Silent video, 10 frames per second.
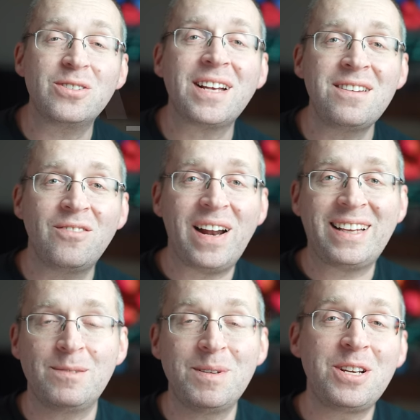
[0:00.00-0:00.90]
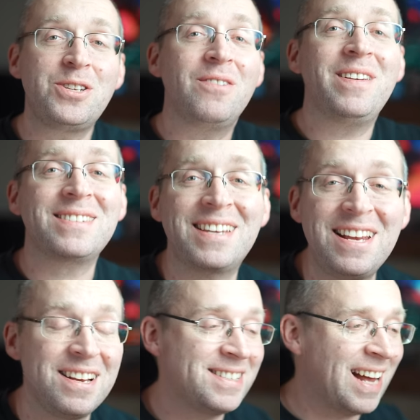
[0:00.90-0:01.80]
ostatnie dwa lata spędziliście w
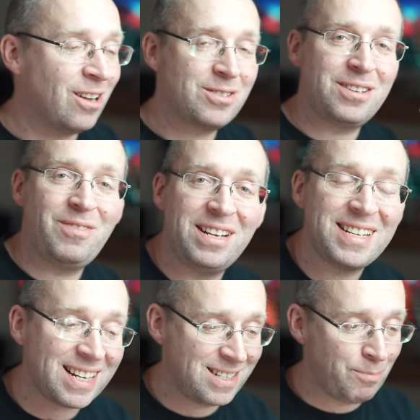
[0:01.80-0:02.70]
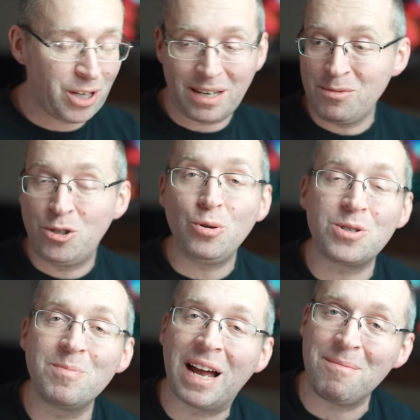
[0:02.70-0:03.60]
jaskini, z dala od cywilizacji, pod jakimś
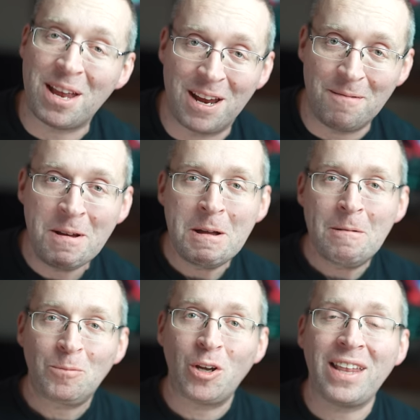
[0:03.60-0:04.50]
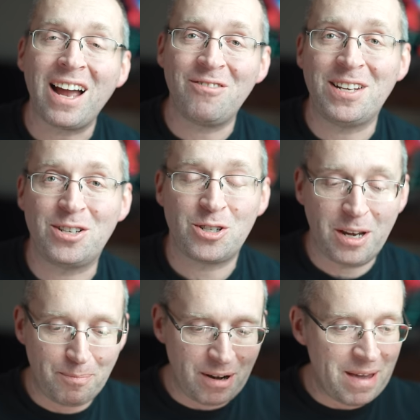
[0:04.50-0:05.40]
dużym kamieniem, to i tak wiecie,
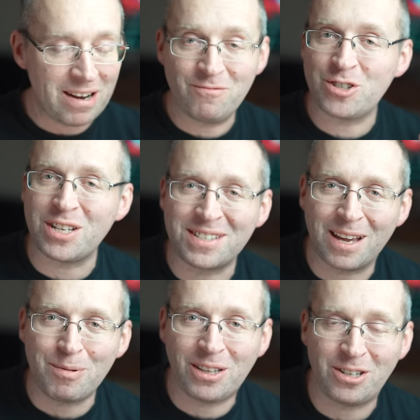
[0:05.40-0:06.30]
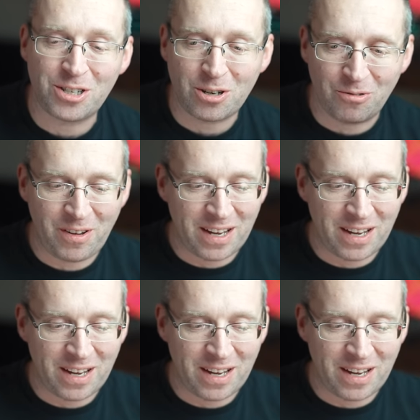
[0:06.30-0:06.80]
że premierem wszystkich Brytyjczyków